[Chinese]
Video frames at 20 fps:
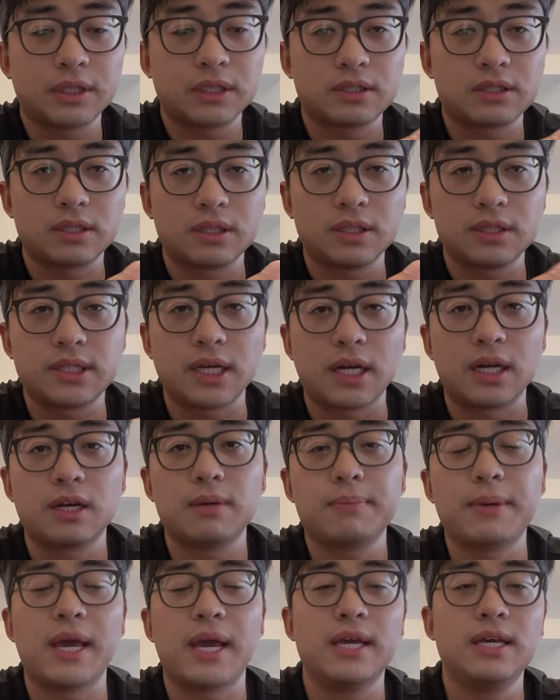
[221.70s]
这个捡了
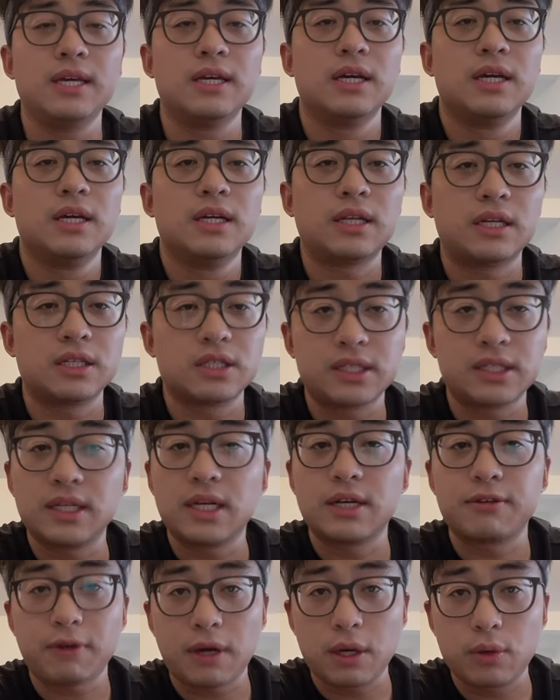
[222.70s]
个便宜，但是现
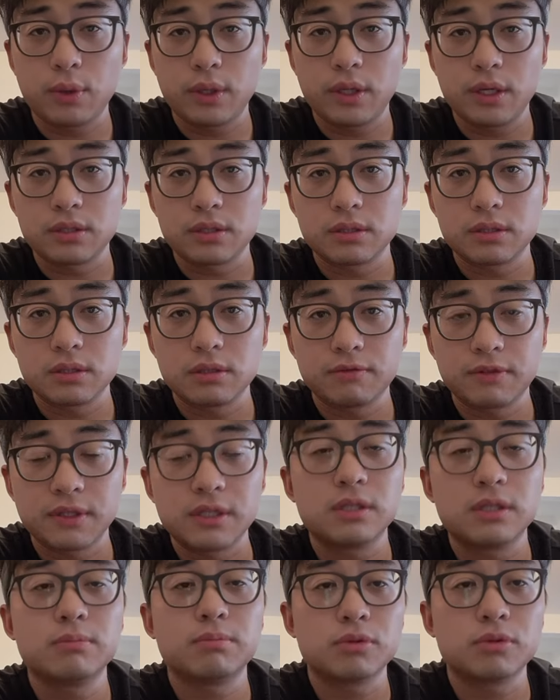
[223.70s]
在发挥的是非
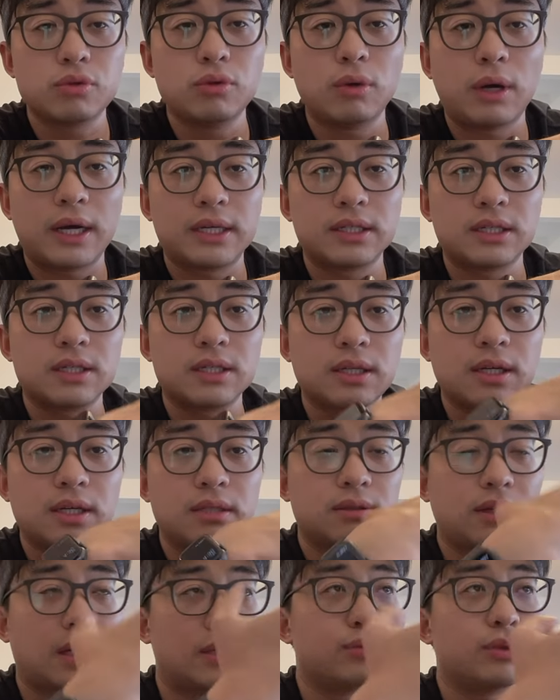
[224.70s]
常的不错啊，让人
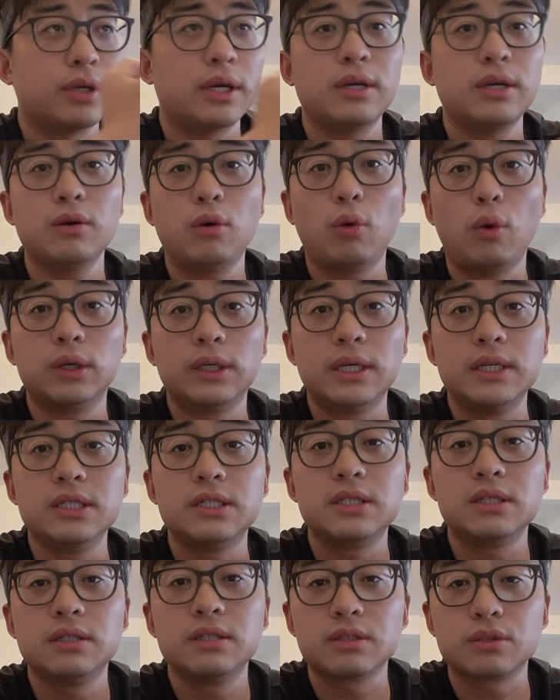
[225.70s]
感觉哎焕然一
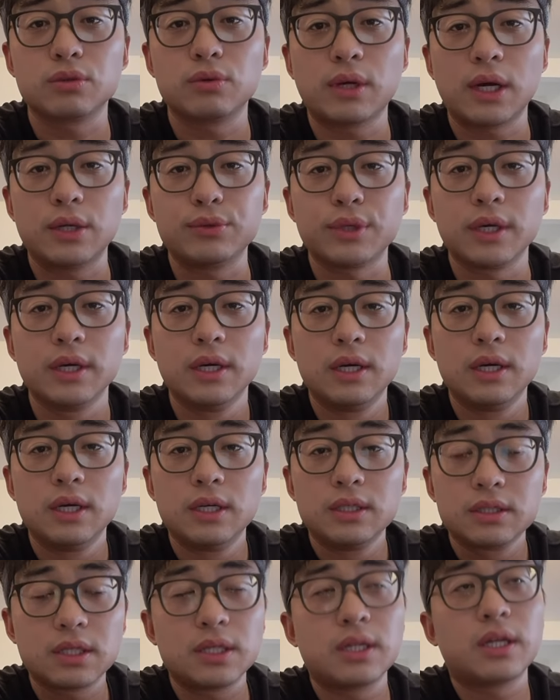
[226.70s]
新的这种感觉。
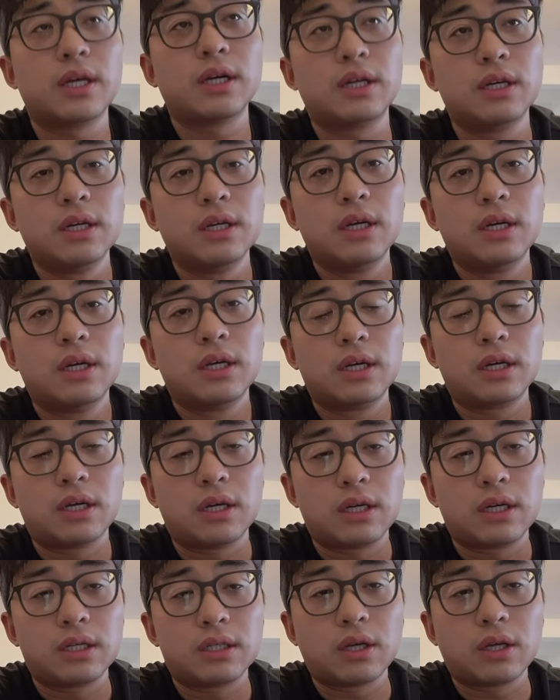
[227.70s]
这个
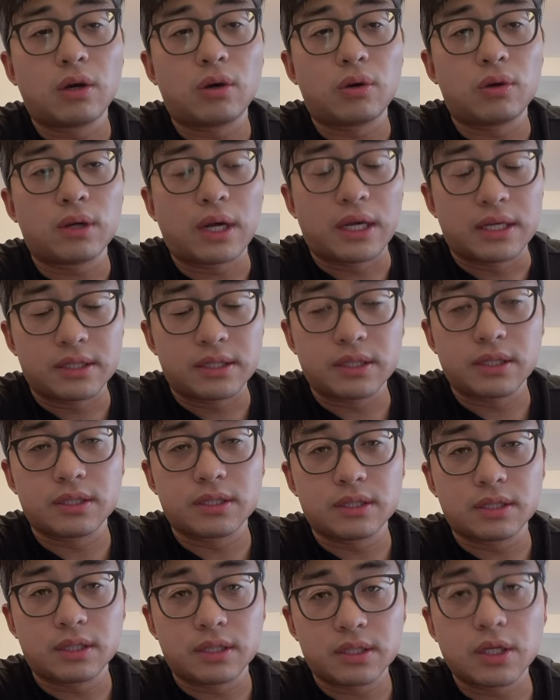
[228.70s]
呃，要感谢
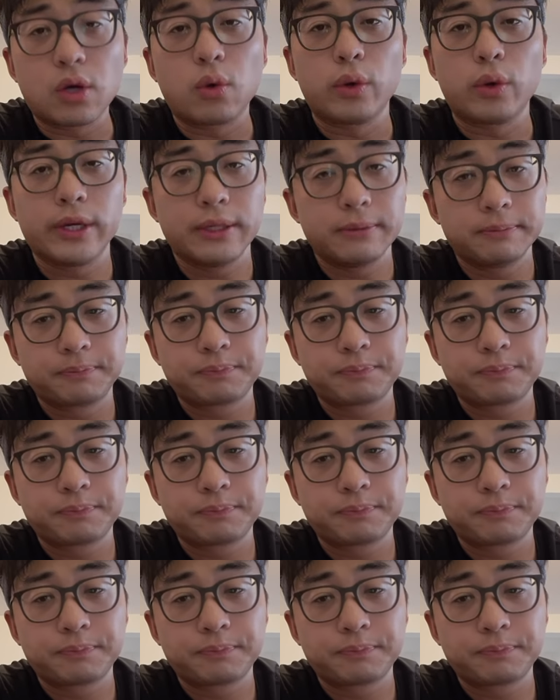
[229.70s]
这个谢辉。